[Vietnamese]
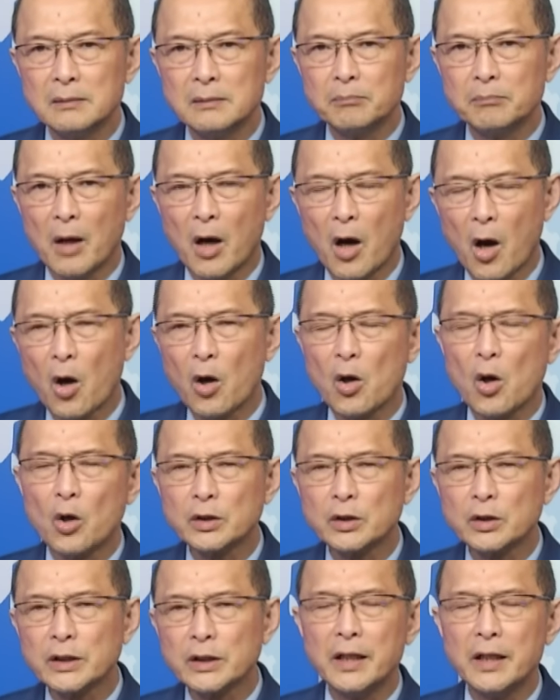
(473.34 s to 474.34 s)
mà họ có
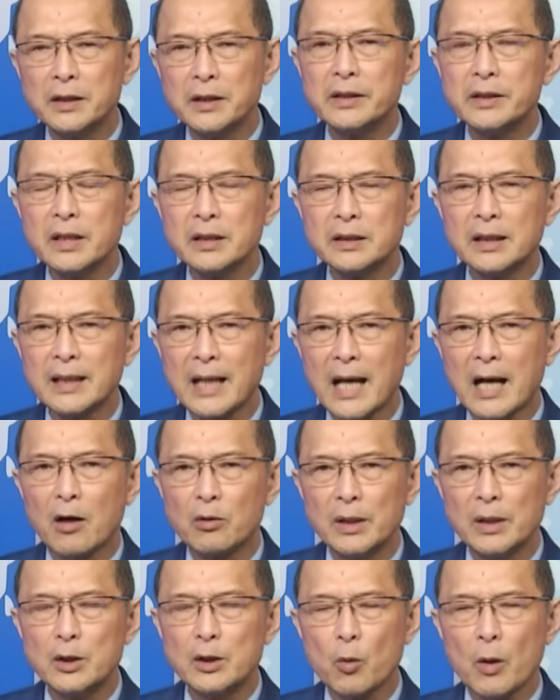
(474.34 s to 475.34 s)
thề hứa như thế nào
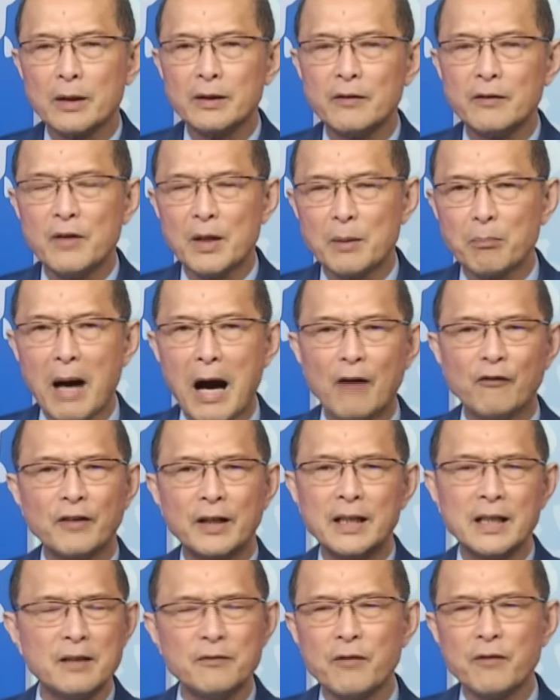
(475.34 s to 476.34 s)
liên quan đến việc bảo vệ
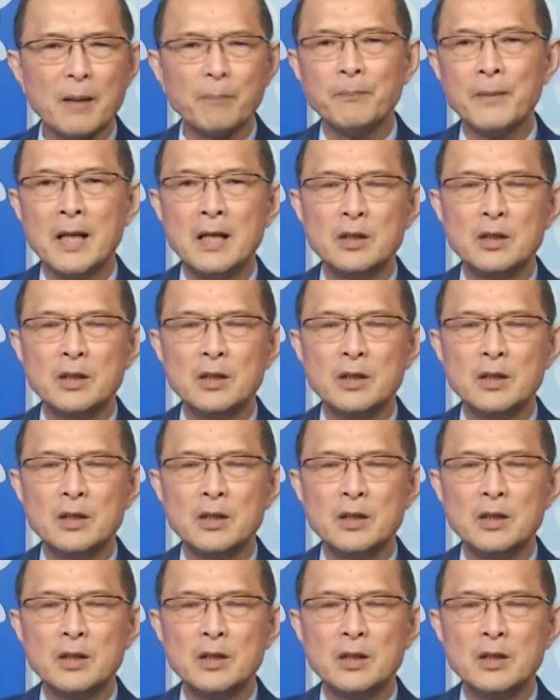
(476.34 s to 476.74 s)
hiến pháp.